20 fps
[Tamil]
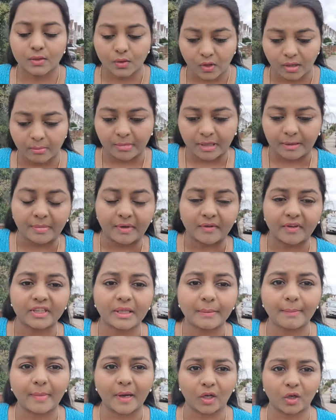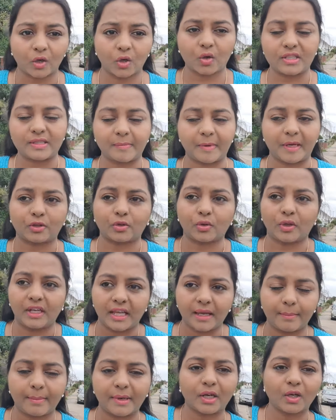ஸோ நம்ம இப்போ வந்து பங்களோஸ் பார்த்தோம்
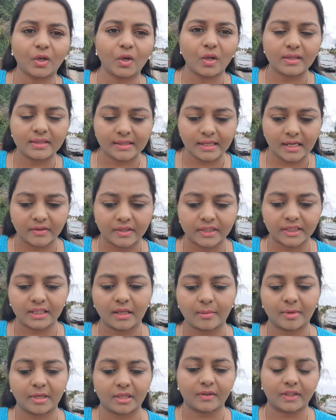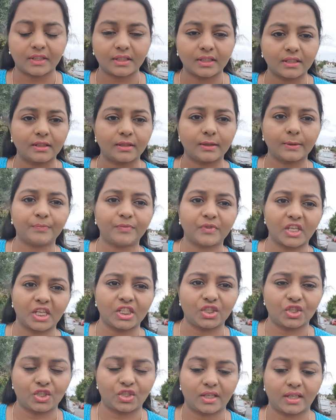இல்லையா பங்களோஸில் வந்து நமக்கு வந்து
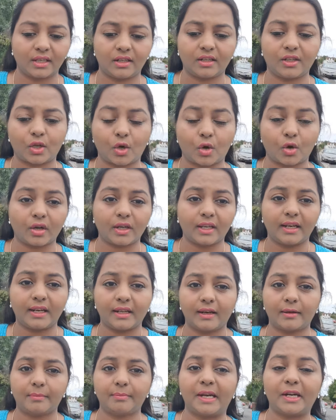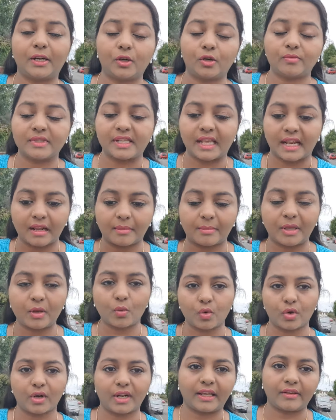கிச்சன் டாய்லெட் பெட்ரூம்ஸ் எல்லாமே
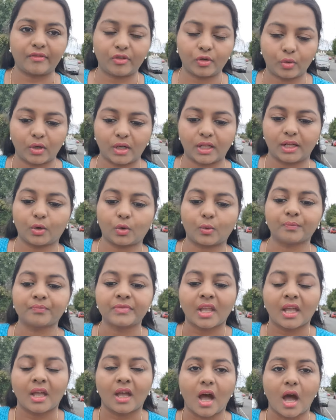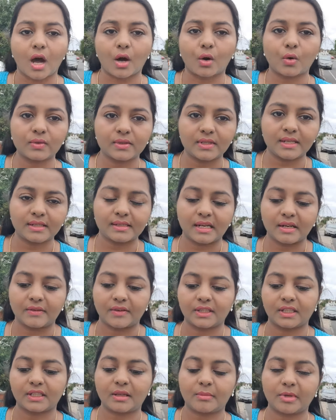ஒரே ஃப்ளோரில் இருக்கும் ஹவுசஸில்
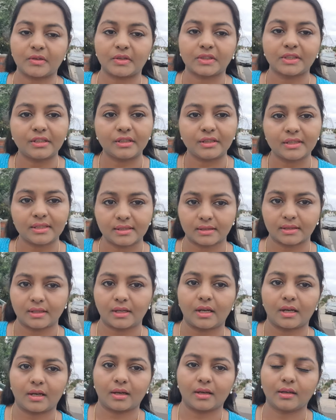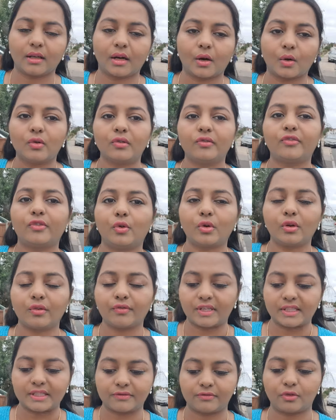வந்து நமக்கு வந்து கிரவுண்ட் ஃப்ளோர்
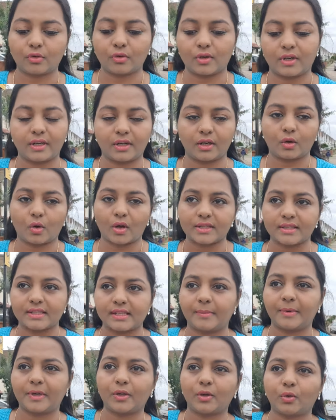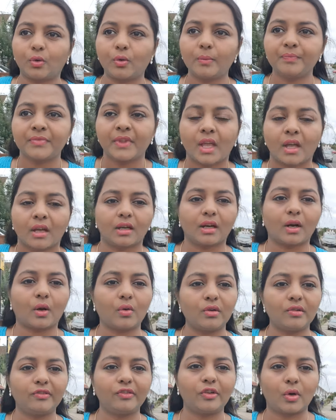ஃபஸ்ட் ஃப்ளோருன்ற கான்செப்டில் இருக்கும்
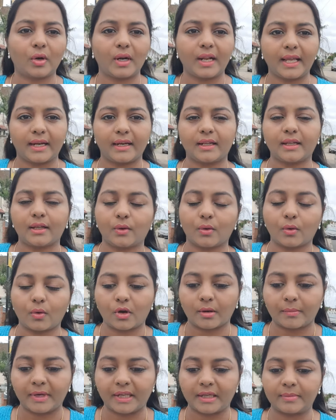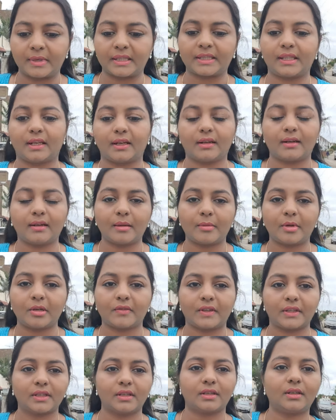கிரவுண்ட் ஃப்ளோரில் என்ன இருக்கும் அப்படின்னு பார்த்திங்கன்னா
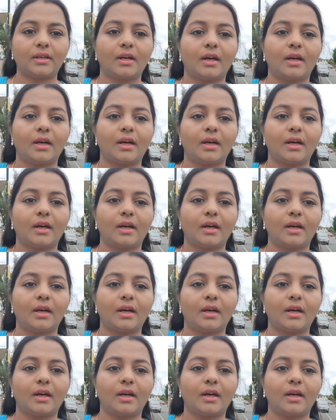நமக்கு வந்து